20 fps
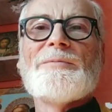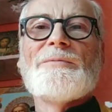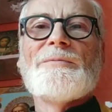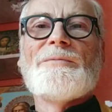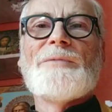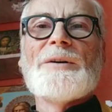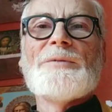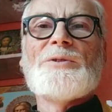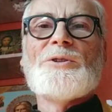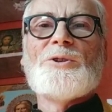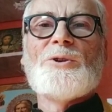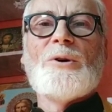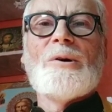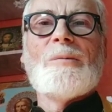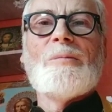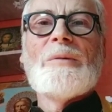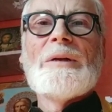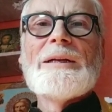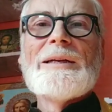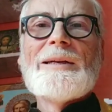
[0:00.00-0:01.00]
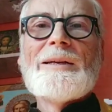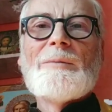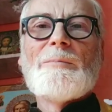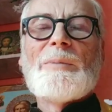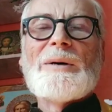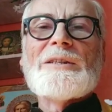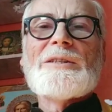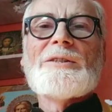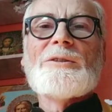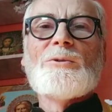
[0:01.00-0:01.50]
во всем
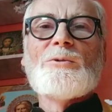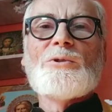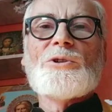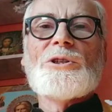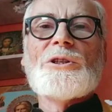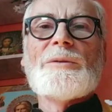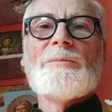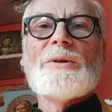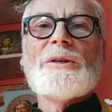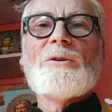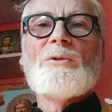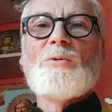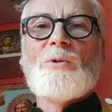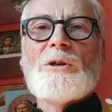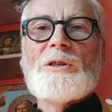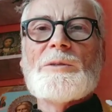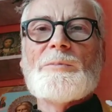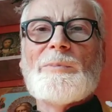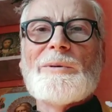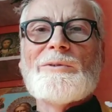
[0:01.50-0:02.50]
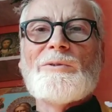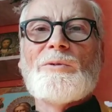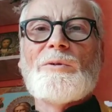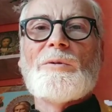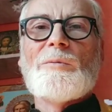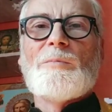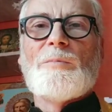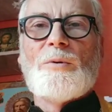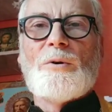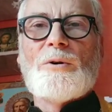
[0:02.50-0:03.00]
послушными Господу
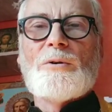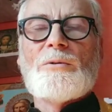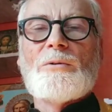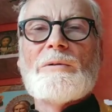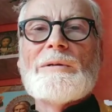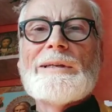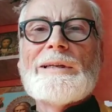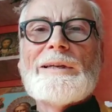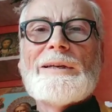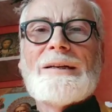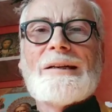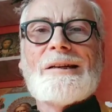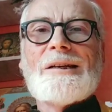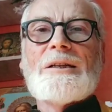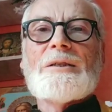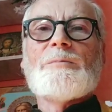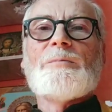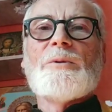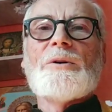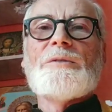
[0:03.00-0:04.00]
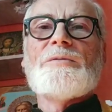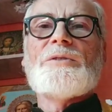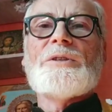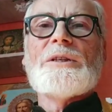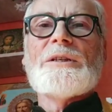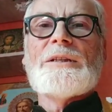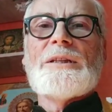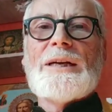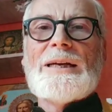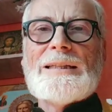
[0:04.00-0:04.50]
Богу. Господь
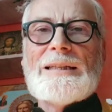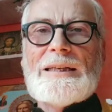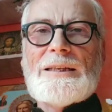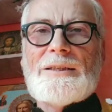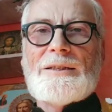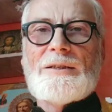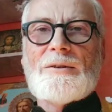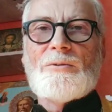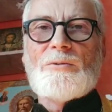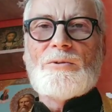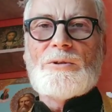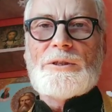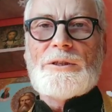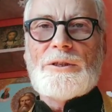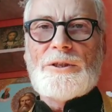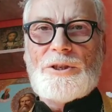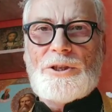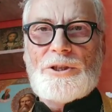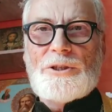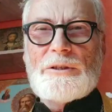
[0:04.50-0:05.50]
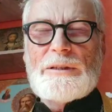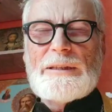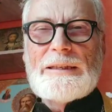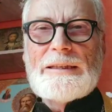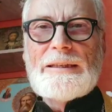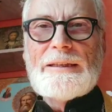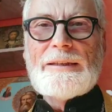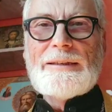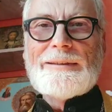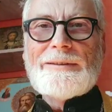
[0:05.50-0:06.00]
всегда нас услышит.
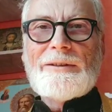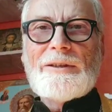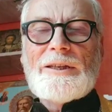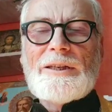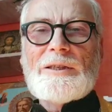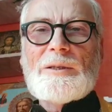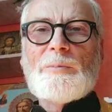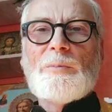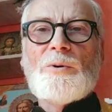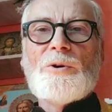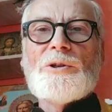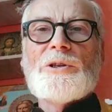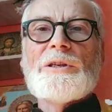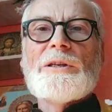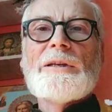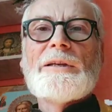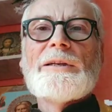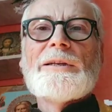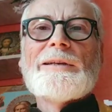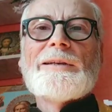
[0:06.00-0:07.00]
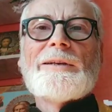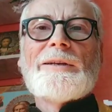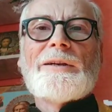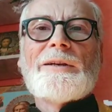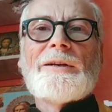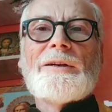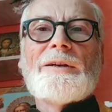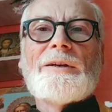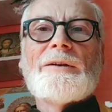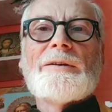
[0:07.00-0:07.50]
Господь
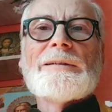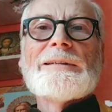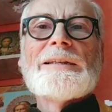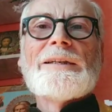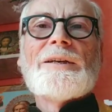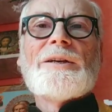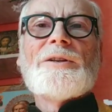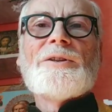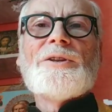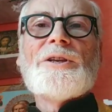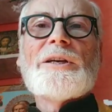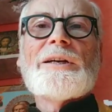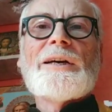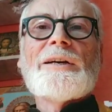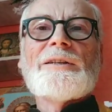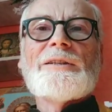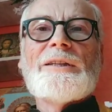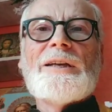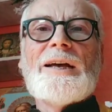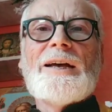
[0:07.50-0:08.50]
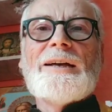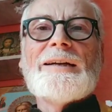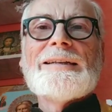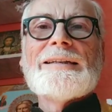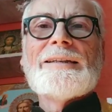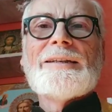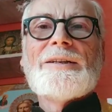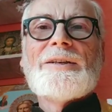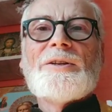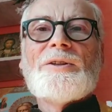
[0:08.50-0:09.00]
э,
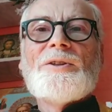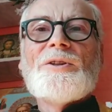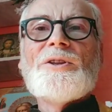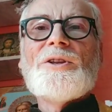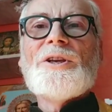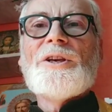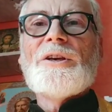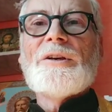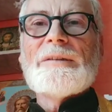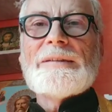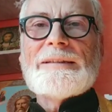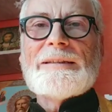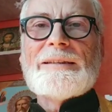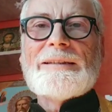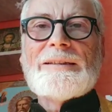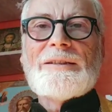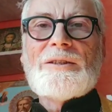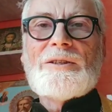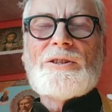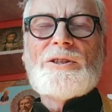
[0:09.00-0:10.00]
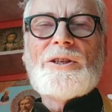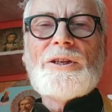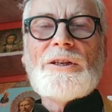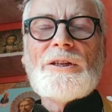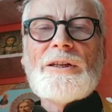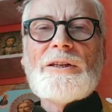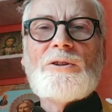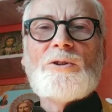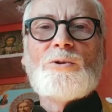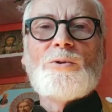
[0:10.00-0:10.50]
никогда не
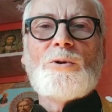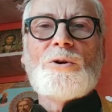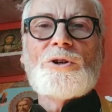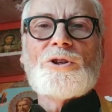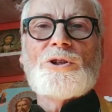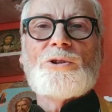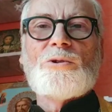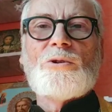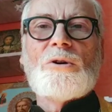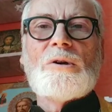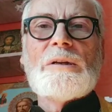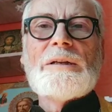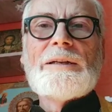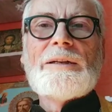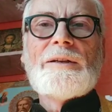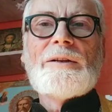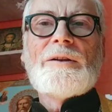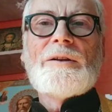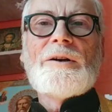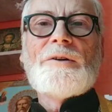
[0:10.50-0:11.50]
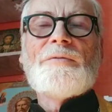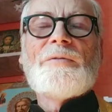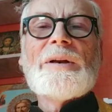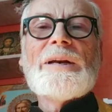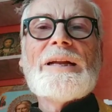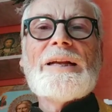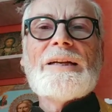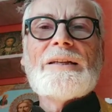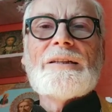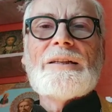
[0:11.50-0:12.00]
сделает то, что
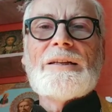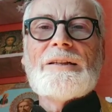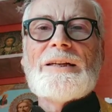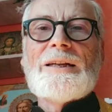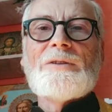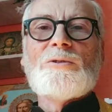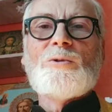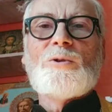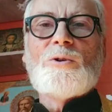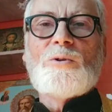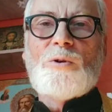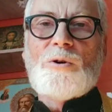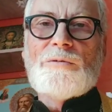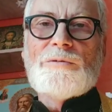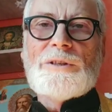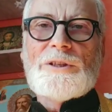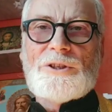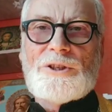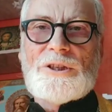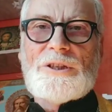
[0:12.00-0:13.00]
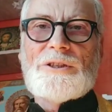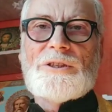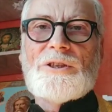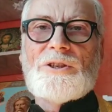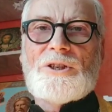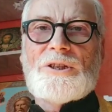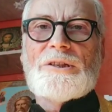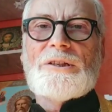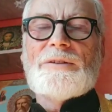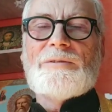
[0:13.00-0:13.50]
вредно для духовной жизни
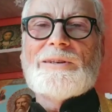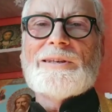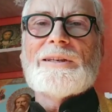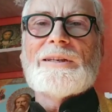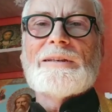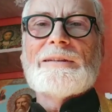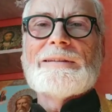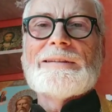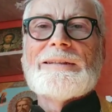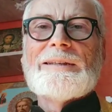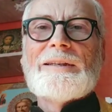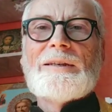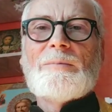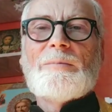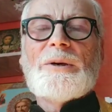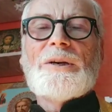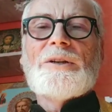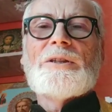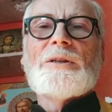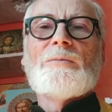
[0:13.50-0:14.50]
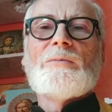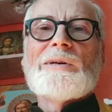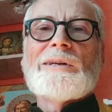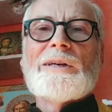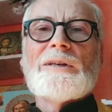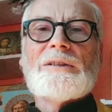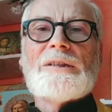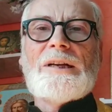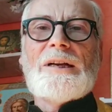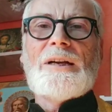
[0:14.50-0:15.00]
человека. Поэтому,
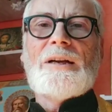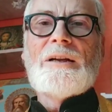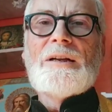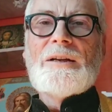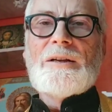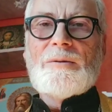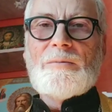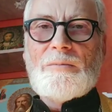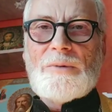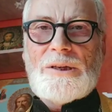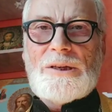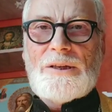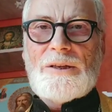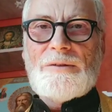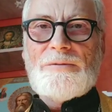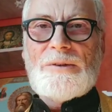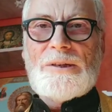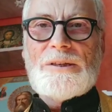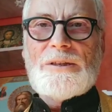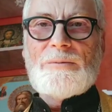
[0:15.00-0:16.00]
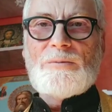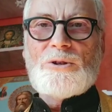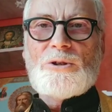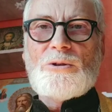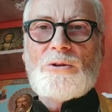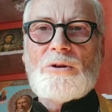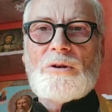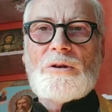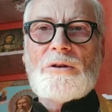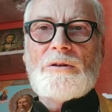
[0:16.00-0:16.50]
когда мы видим,
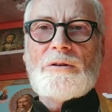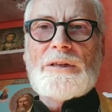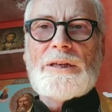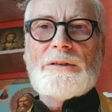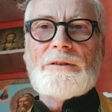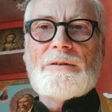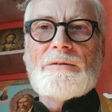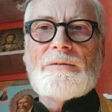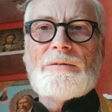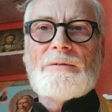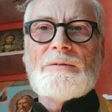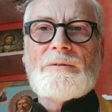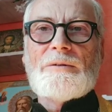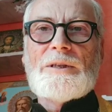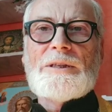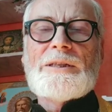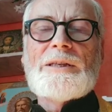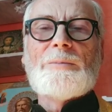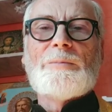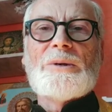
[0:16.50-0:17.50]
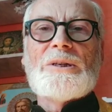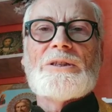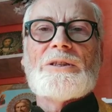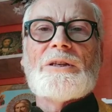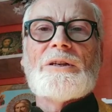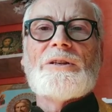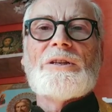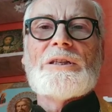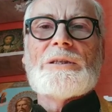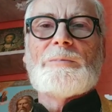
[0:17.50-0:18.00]
что э, как, э, если
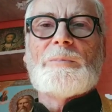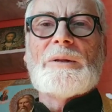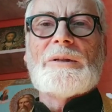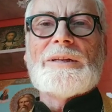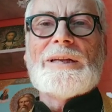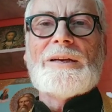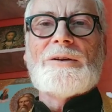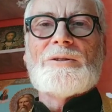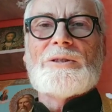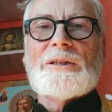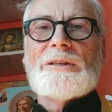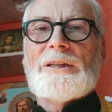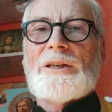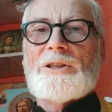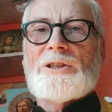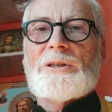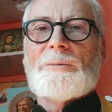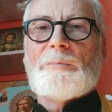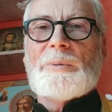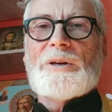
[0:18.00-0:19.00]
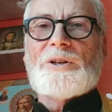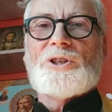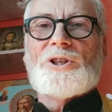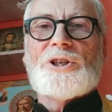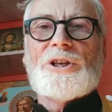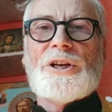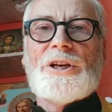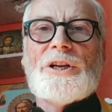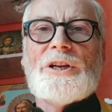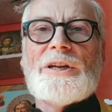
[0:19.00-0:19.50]
быстро не исполняются наши
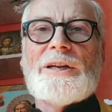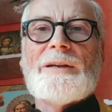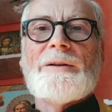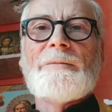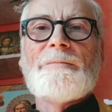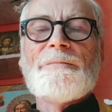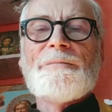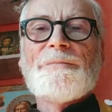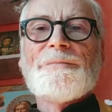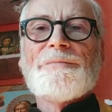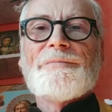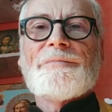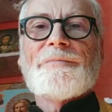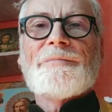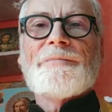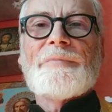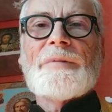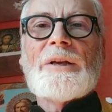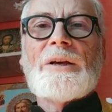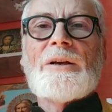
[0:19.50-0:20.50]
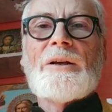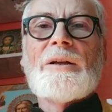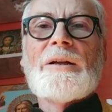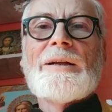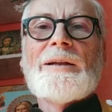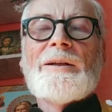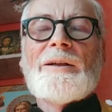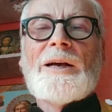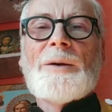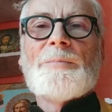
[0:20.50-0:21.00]
прошения – Э,
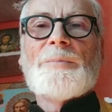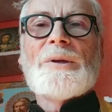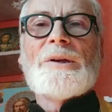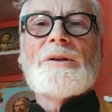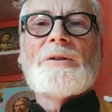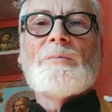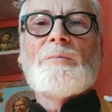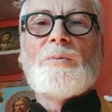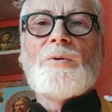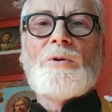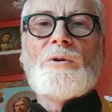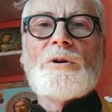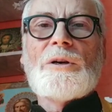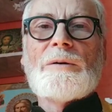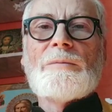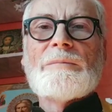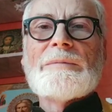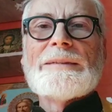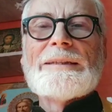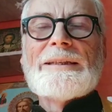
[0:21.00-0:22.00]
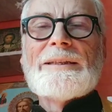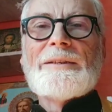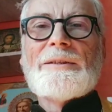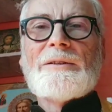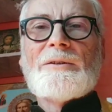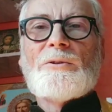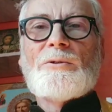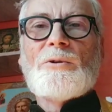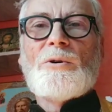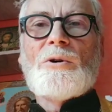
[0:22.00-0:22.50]
перед Богом,
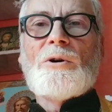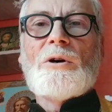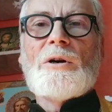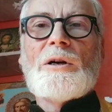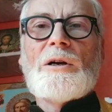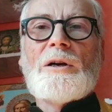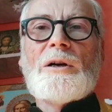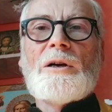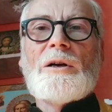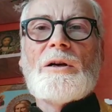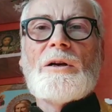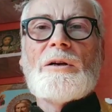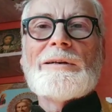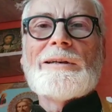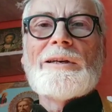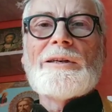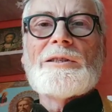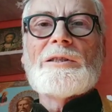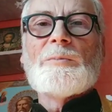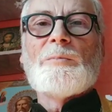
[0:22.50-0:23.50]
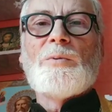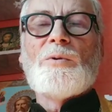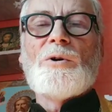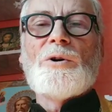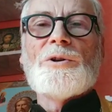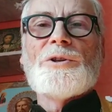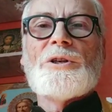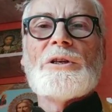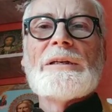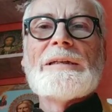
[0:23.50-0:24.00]
то а,
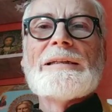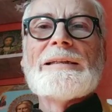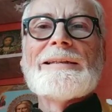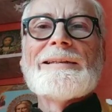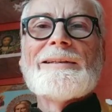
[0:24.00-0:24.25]
Господь